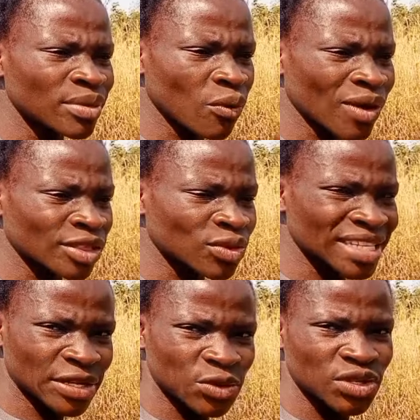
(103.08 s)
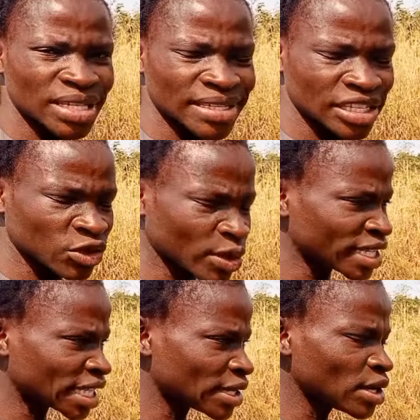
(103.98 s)

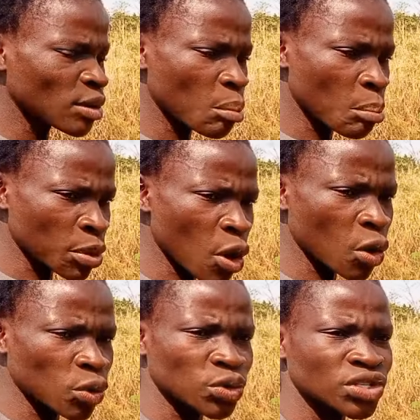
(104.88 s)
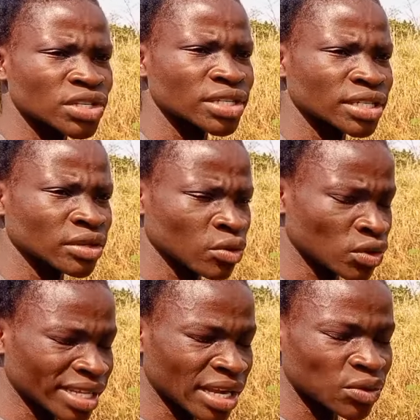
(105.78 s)
450 blocos,
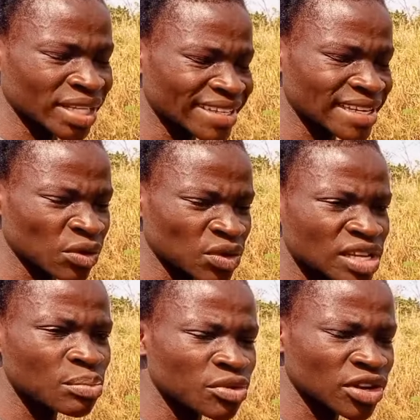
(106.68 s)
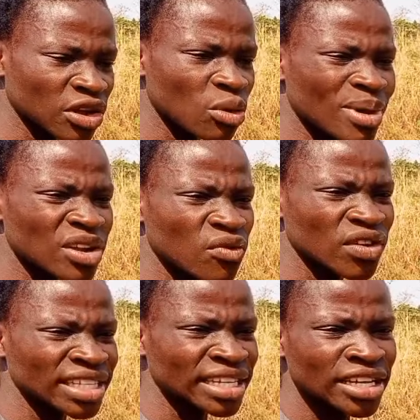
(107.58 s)
contando 10 sacos, né? Porque eu mando
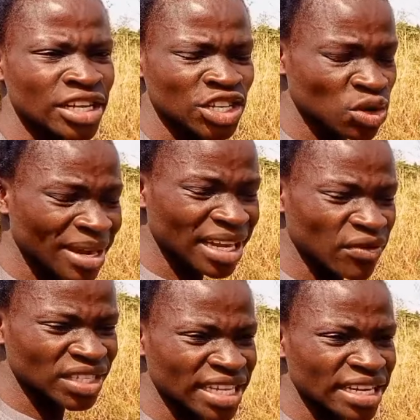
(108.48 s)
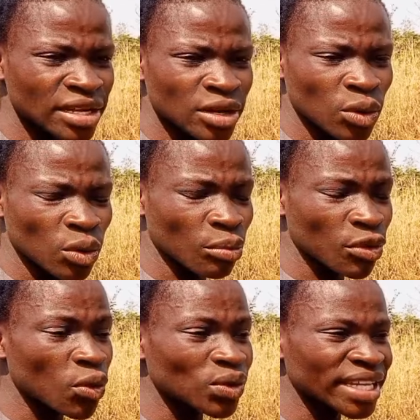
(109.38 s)
fazer, estou mandando fazer o
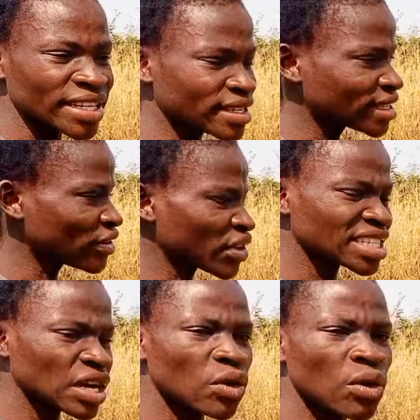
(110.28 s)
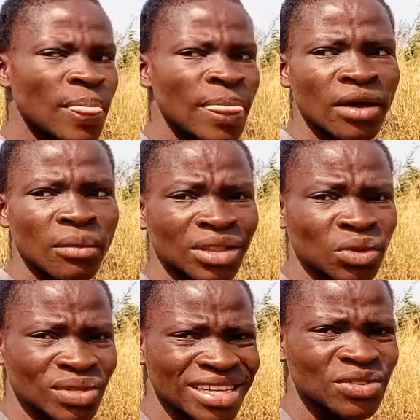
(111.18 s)
bloco 10, significa são
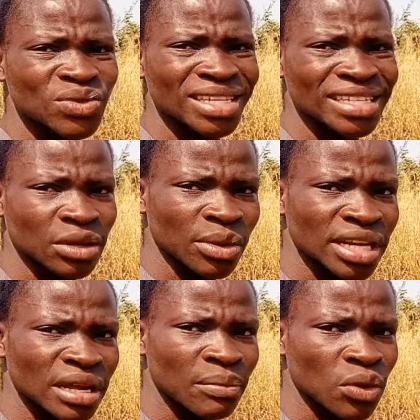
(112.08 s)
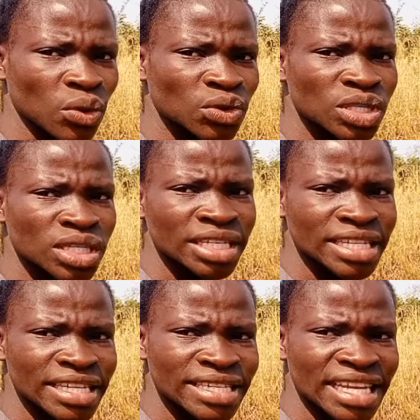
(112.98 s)
450 blocos.
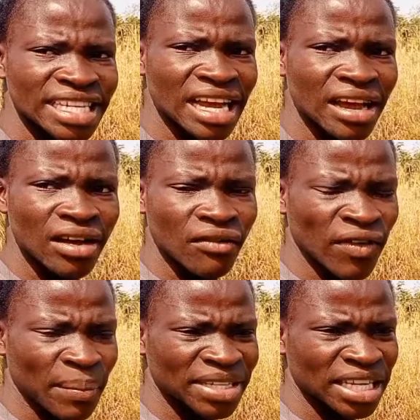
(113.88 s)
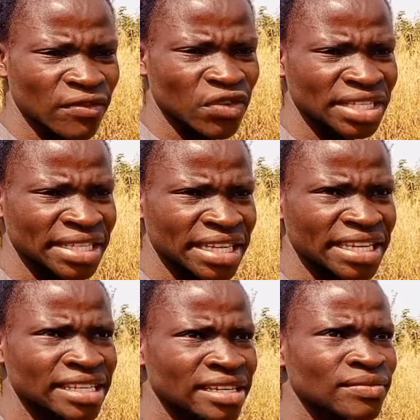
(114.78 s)
E já já vai passar na vossa
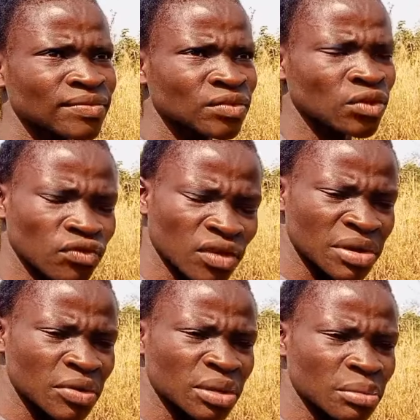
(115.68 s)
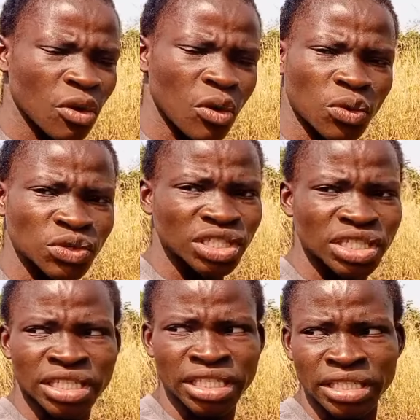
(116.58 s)
telinha o fabrico de blocos
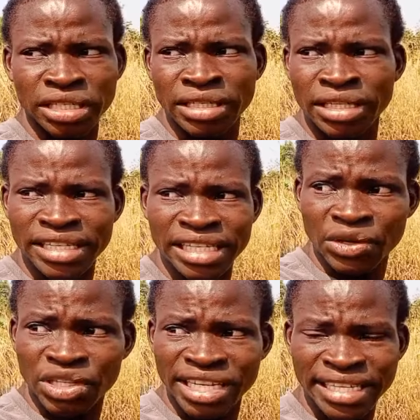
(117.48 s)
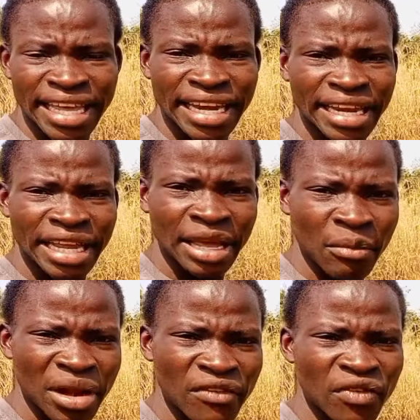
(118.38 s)
e, se Deus quiser,
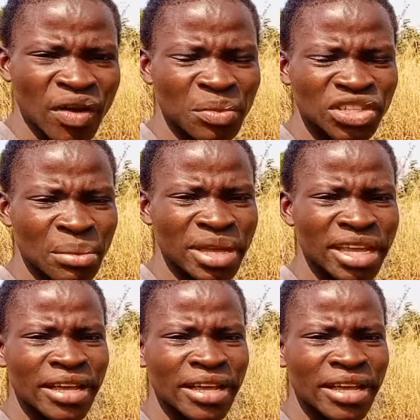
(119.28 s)
em breve vamos também